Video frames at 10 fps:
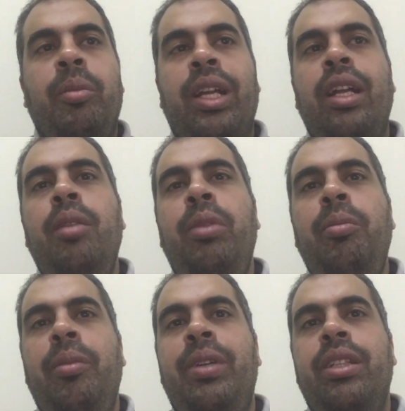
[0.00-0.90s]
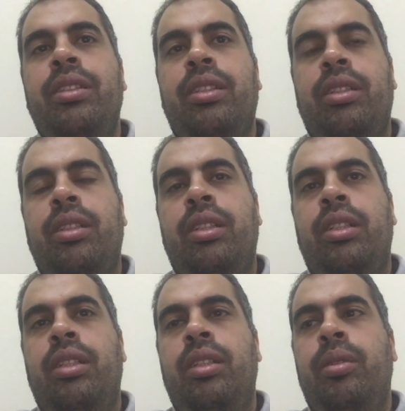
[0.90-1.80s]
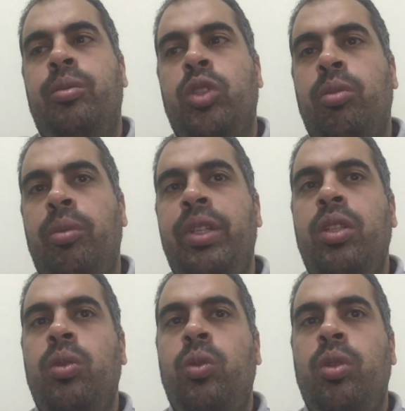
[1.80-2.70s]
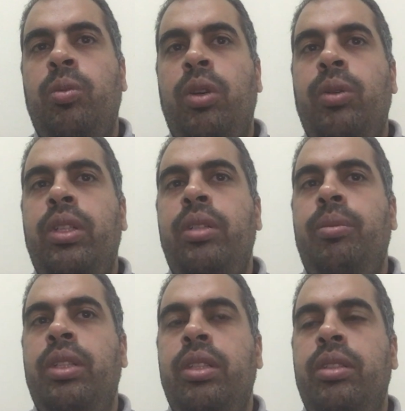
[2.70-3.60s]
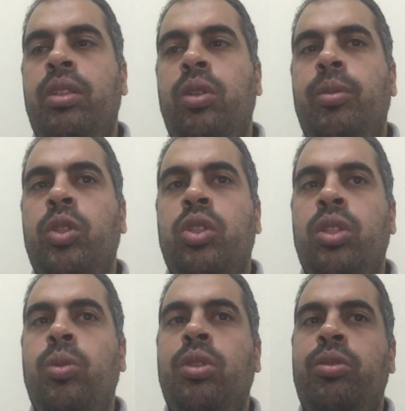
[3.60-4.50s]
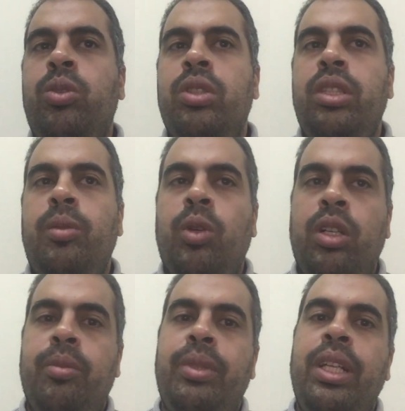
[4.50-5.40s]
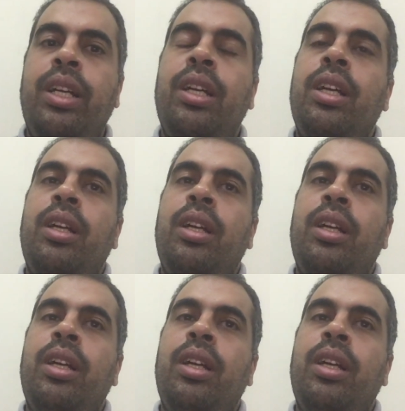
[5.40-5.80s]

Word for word: من خلال البيم بنقدر المصممين والمقاولين بيقدروا يعملوا تصور 4D لموقع البناء